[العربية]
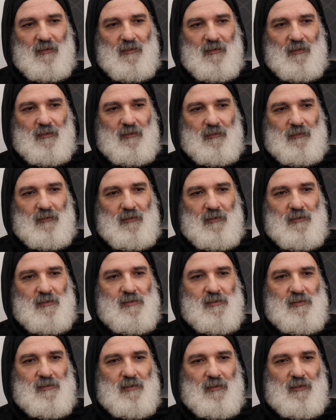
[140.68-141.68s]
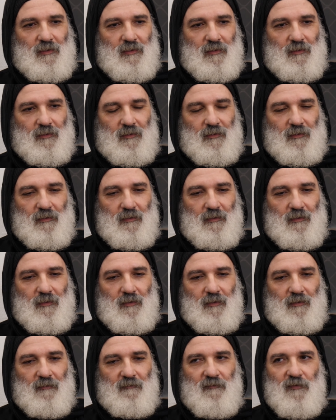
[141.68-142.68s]
القديس
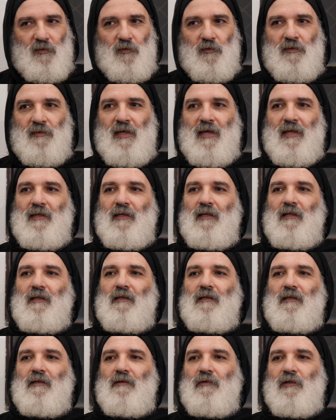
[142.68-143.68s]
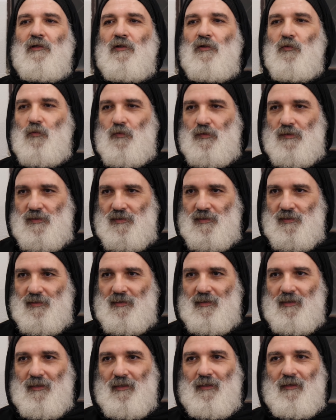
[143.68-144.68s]
آه، ثيوثاني الريكلوس
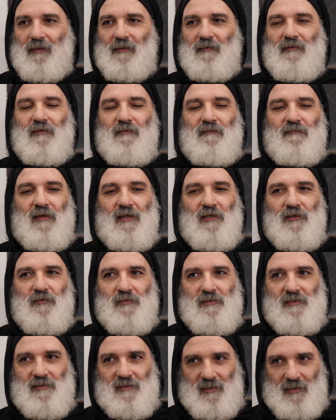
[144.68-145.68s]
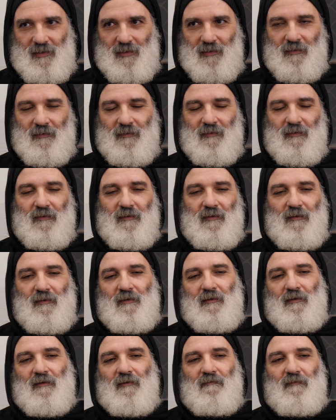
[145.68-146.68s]
يعني ثيوثانيوس يعني
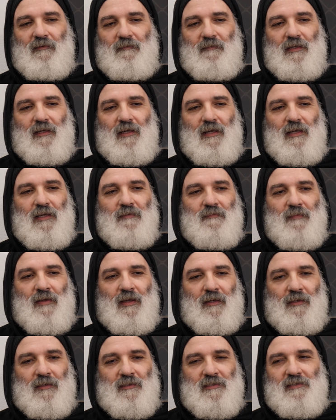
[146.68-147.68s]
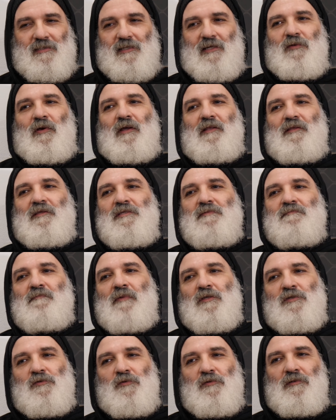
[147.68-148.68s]
فبيتكلم عن ازاي الواحد
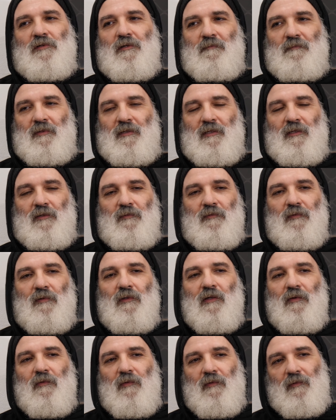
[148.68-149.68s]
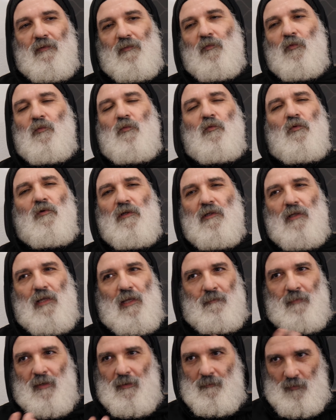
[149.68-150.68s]
يسمع صوت ربنا وكل
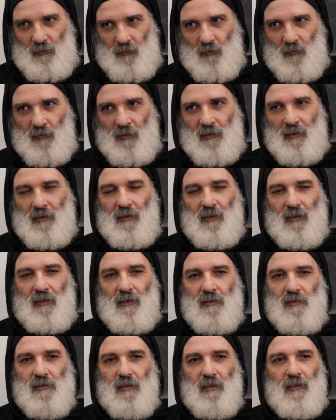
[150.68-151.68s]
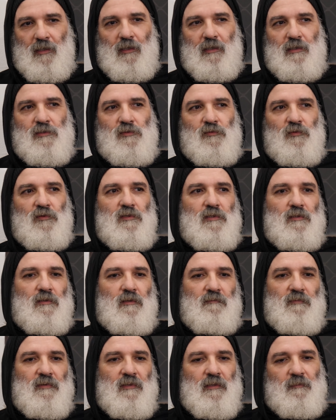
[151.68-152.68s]
الاباء بيقولوا كده الصوت
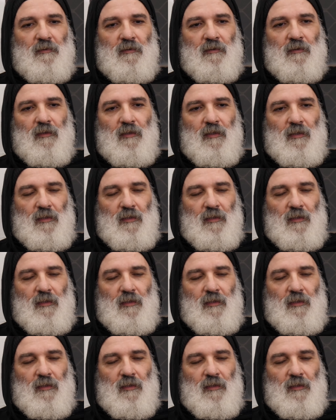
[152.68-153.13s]
ربنا بي